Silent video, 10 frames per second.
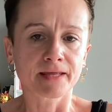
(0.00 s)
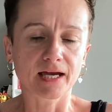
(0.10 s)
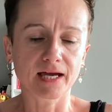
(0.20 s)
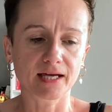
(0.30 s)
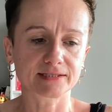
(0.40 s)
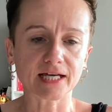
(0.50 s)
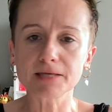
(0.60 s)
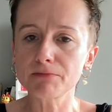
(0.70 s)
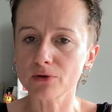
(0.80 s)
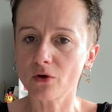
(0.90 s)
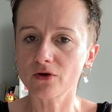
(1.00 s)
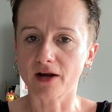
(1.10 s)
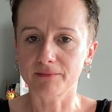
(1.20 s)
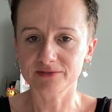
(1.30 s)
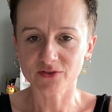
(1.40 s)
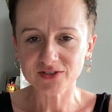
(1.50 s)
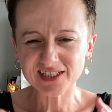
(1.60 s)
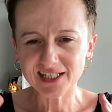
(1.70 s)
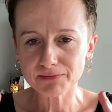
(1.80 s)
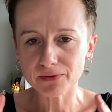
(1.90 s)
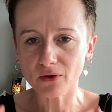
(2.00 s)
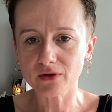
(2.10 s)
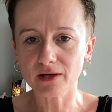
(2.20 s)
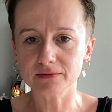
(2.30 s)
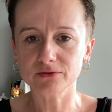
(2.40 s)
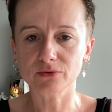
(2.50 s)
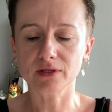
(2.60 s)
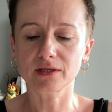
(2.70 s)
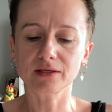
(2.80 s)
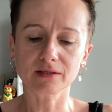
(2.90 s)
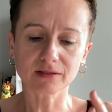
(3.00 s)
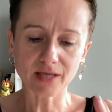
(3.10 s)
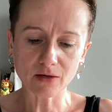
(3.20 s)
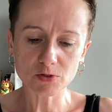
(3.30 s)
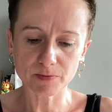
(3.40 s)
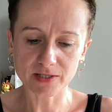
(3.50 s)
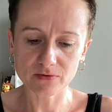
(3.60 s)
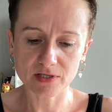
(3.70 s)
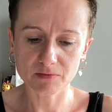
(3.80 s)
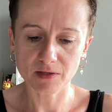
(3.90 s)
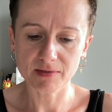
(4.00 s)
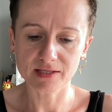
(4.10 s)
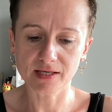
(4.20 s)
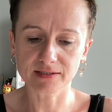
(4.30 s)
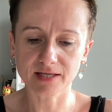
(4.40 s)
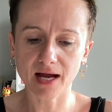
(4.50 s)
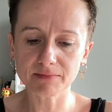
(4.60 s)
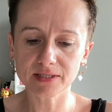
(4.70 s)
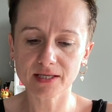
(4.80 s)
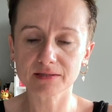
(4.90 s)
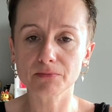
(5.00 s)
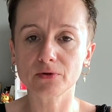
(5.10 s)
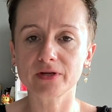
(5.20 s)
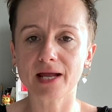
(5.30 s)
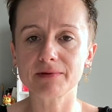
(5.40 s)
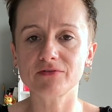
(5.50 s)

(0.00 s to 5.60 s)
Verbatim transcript: E, taki program. To jest taki program, który ja już pracuję z moimi klientkami na tym programie